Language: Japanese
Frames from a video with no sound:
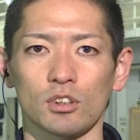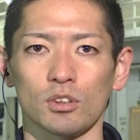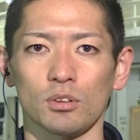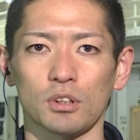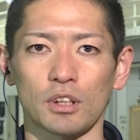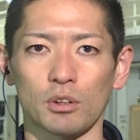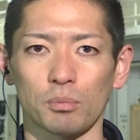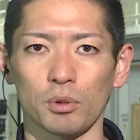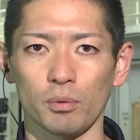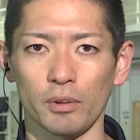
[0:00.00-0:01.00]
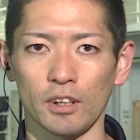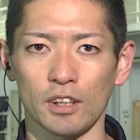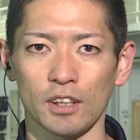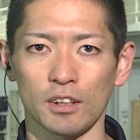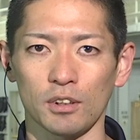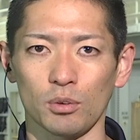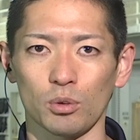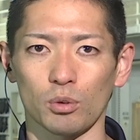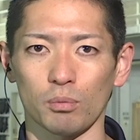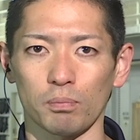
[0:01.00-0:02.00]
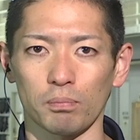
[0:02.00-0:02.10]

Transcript: そうですあのプロペラの